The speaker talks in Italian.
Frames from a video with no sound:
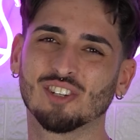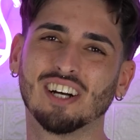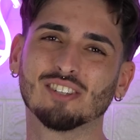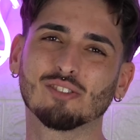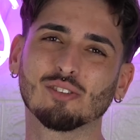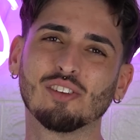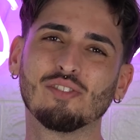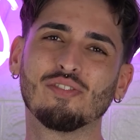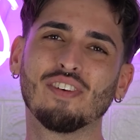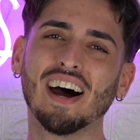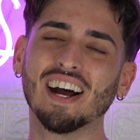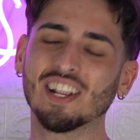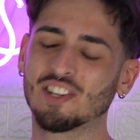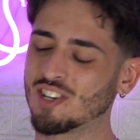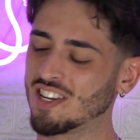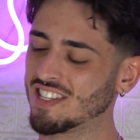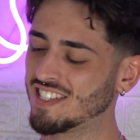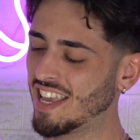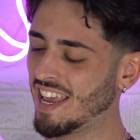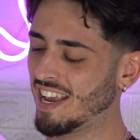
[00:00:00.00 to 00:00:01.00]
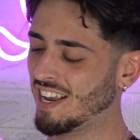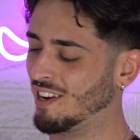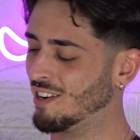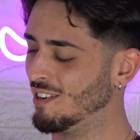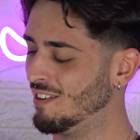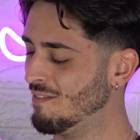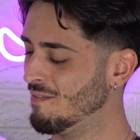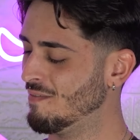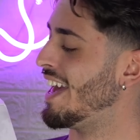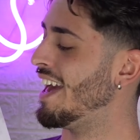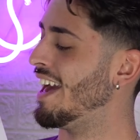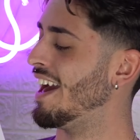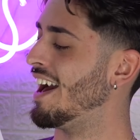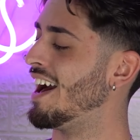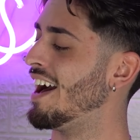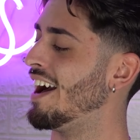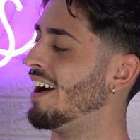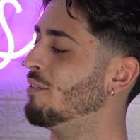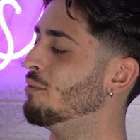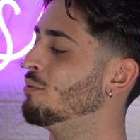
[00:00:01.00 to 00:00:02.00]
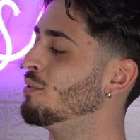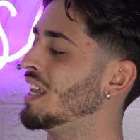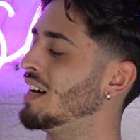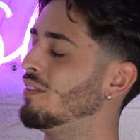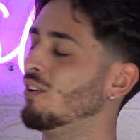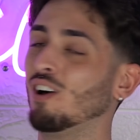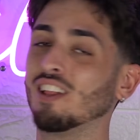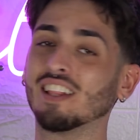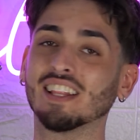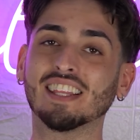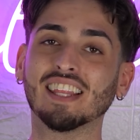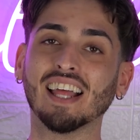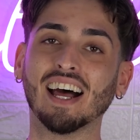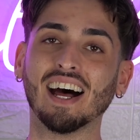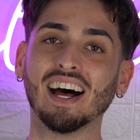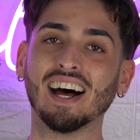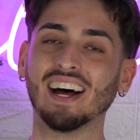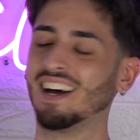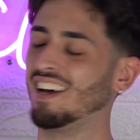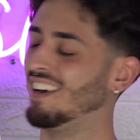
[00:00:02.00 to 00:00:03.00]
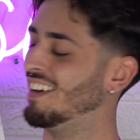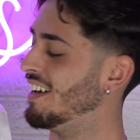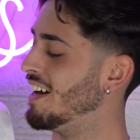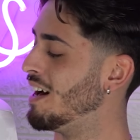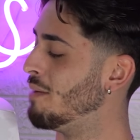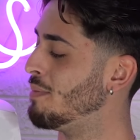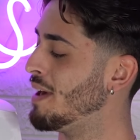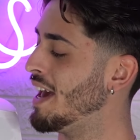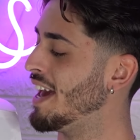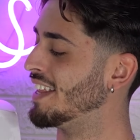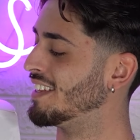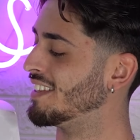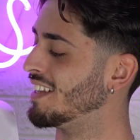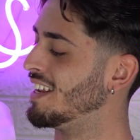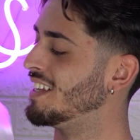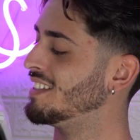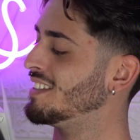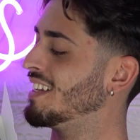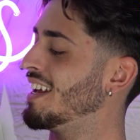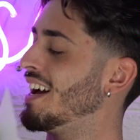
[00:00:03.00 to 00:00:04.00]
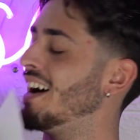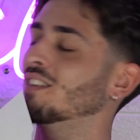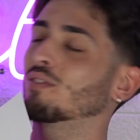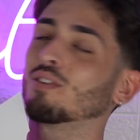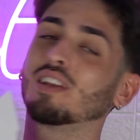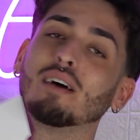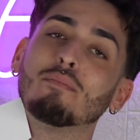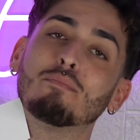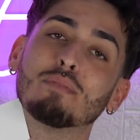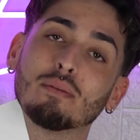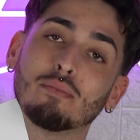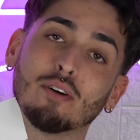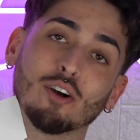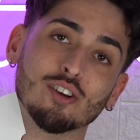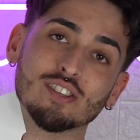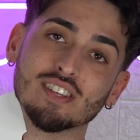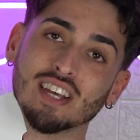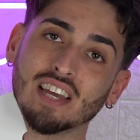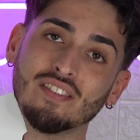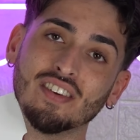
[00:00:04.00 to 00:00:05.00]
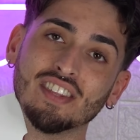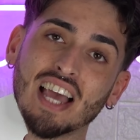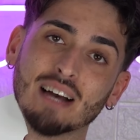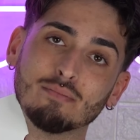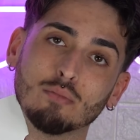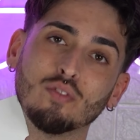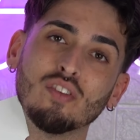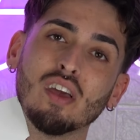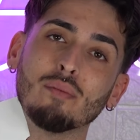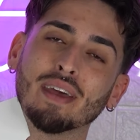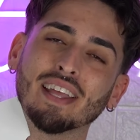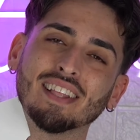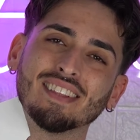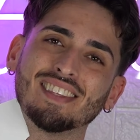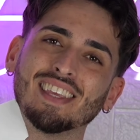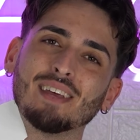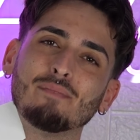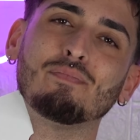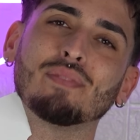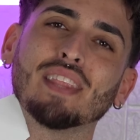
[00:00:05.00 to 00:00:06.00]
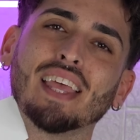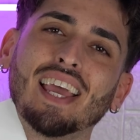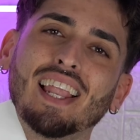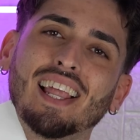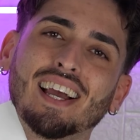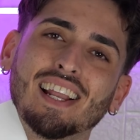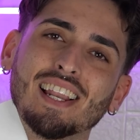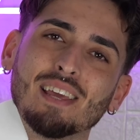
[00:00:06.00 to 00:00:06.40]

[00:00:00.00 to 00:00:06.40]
sono andato di faccia secco. E una volta aperta la scatola, prima cosa che vediamo ovviamente è la